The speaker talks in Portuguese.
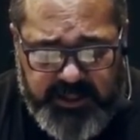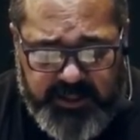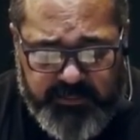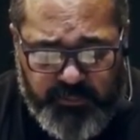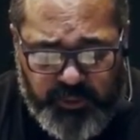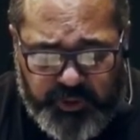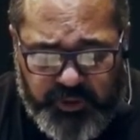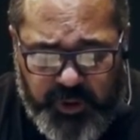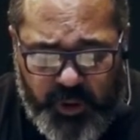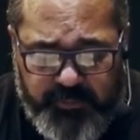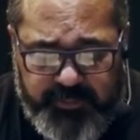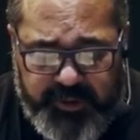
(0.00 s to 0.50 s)
e
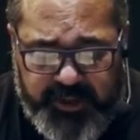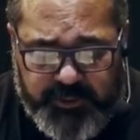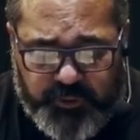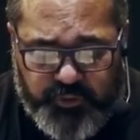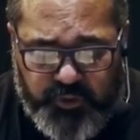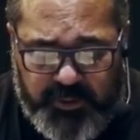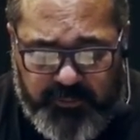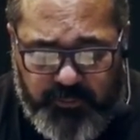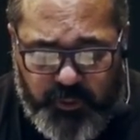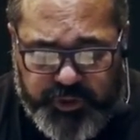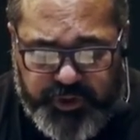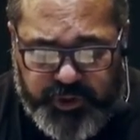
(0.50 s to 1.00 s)
muito
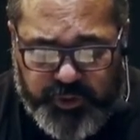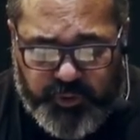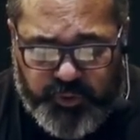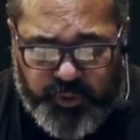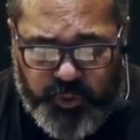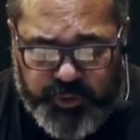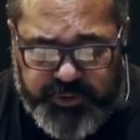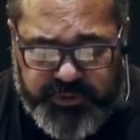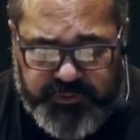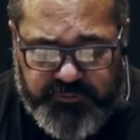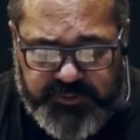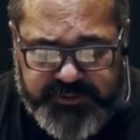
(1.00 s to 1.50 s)
aumenta o amor de
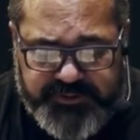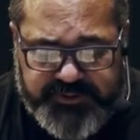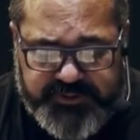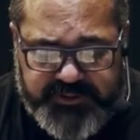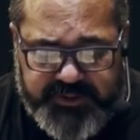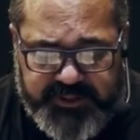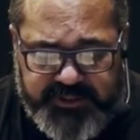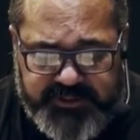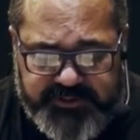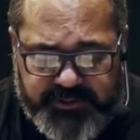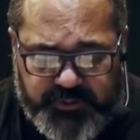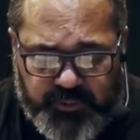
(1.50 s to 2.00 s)
todos
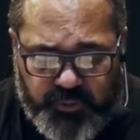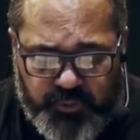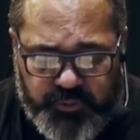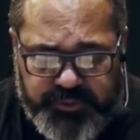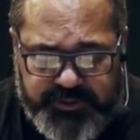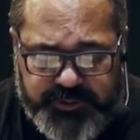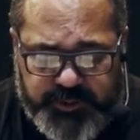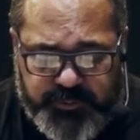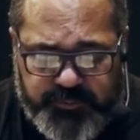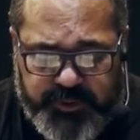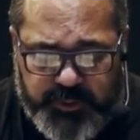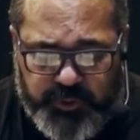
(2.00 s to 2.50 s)
vocês
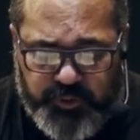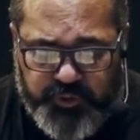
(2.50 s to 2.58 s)
uns